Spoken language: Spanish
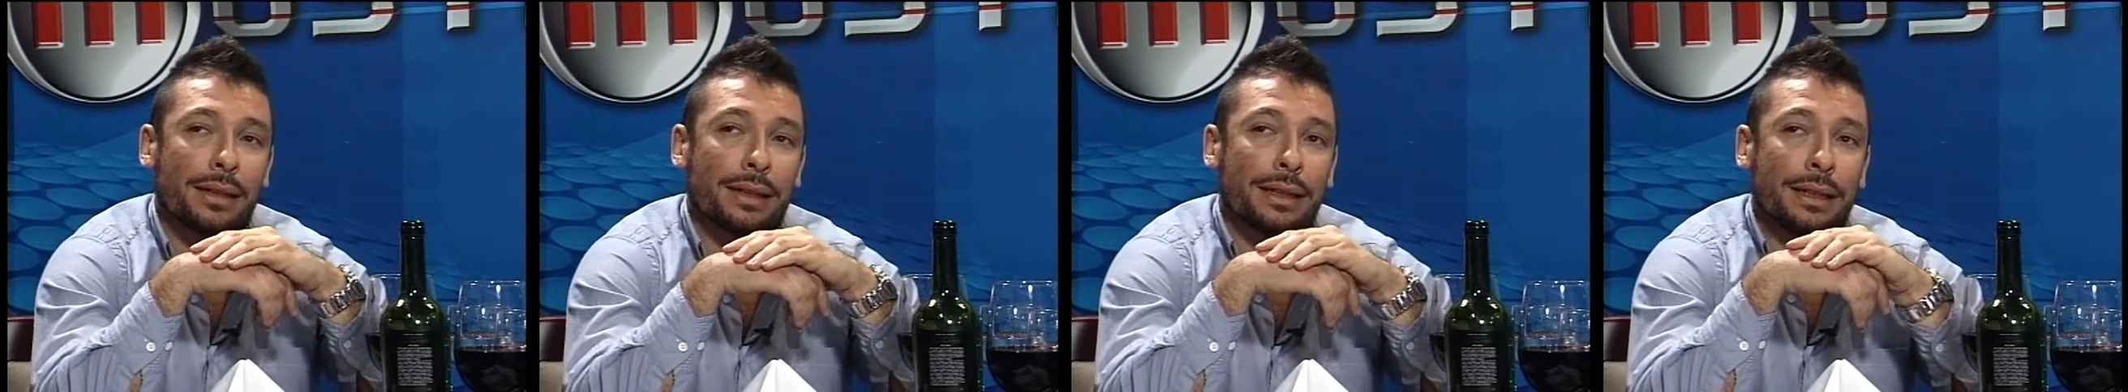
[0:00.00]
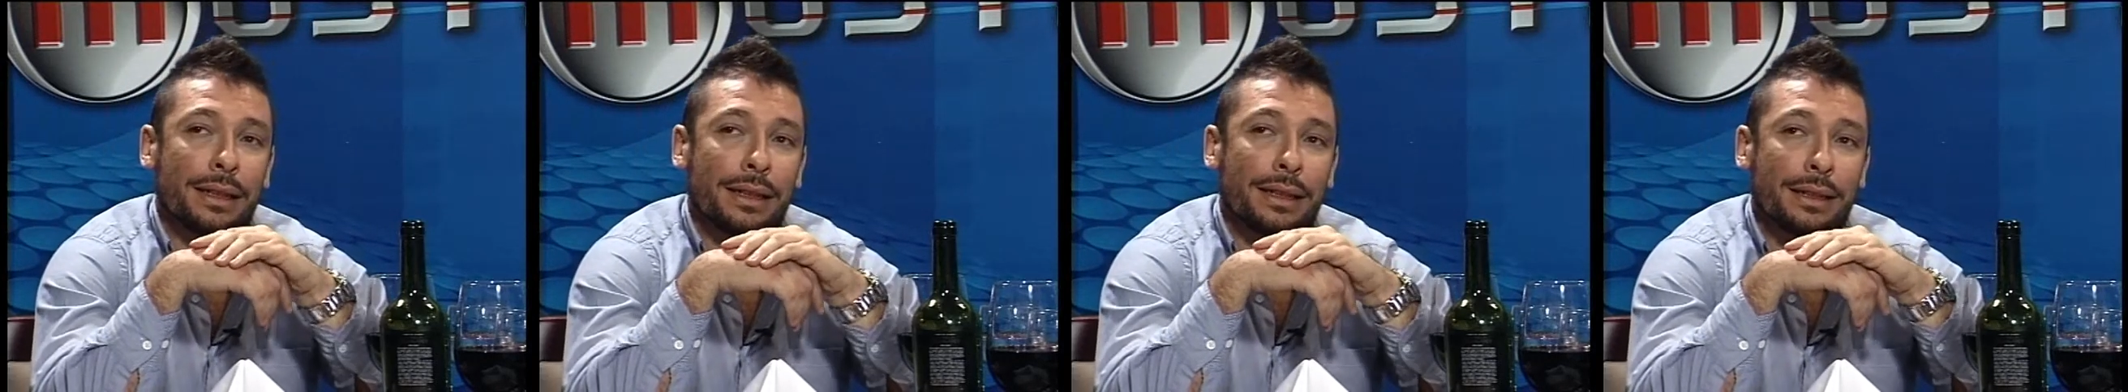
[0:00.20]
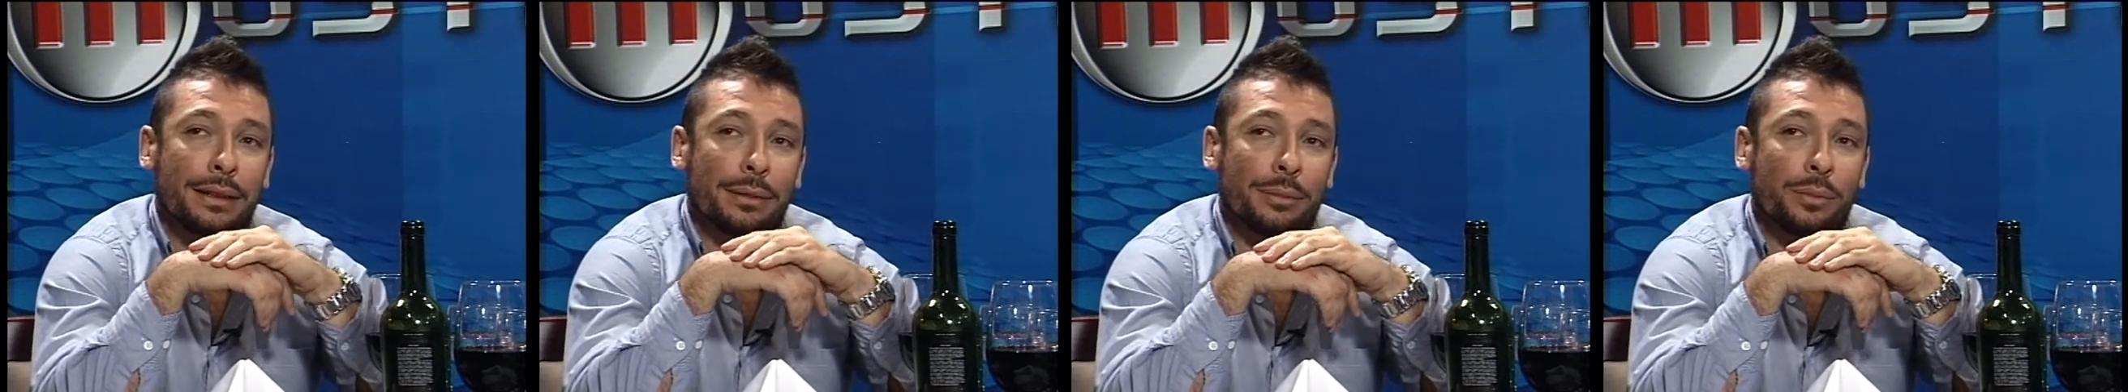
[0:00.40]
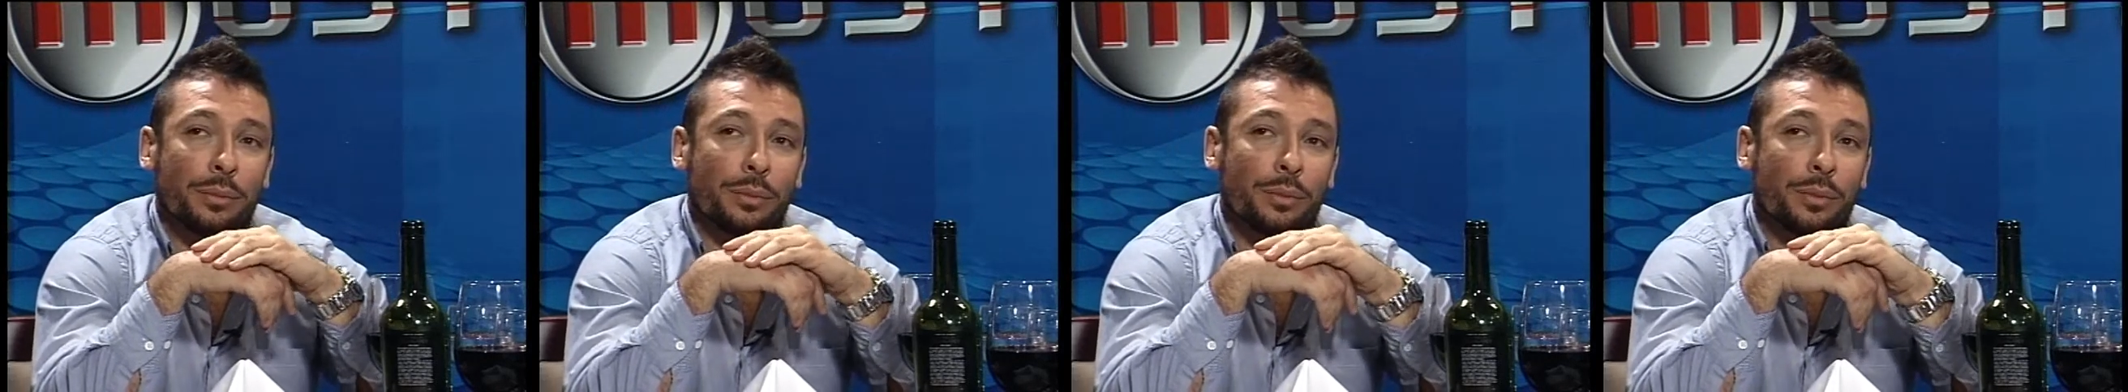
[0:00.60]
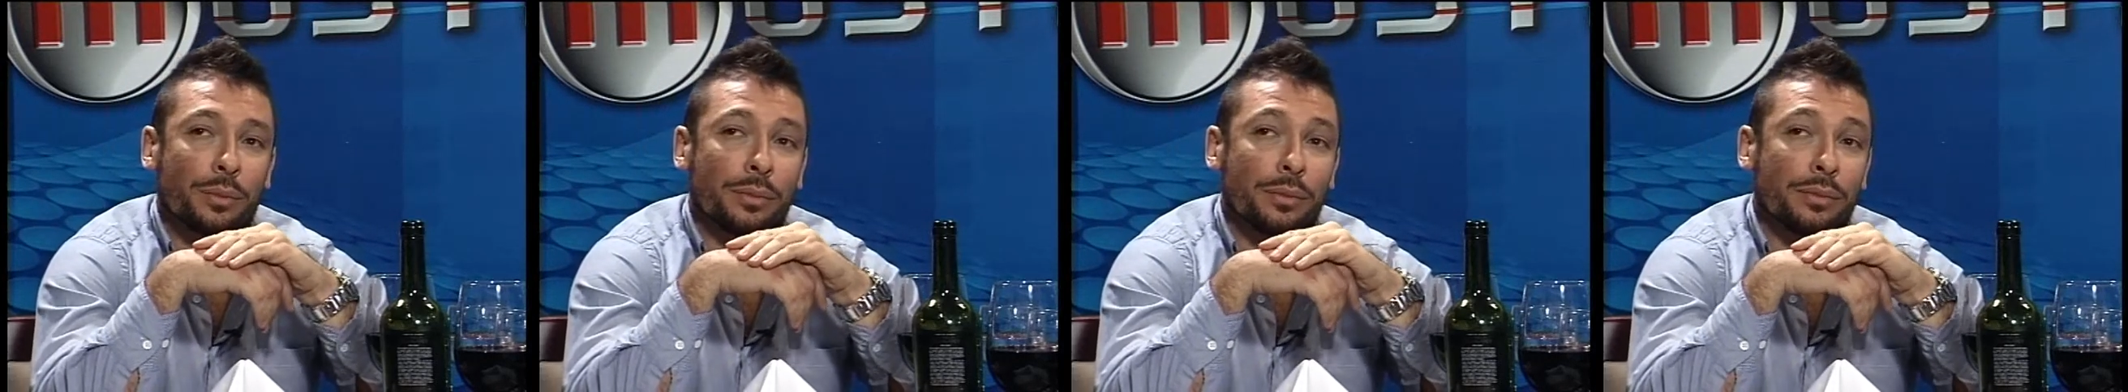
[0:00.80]

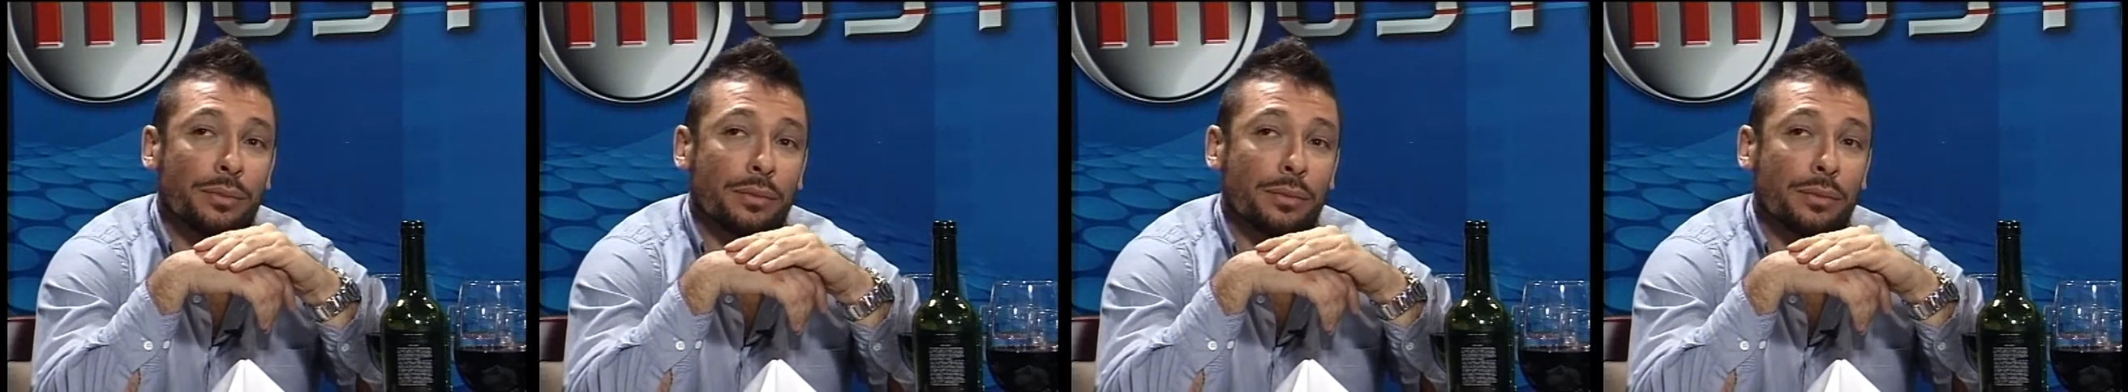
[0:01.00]
Em,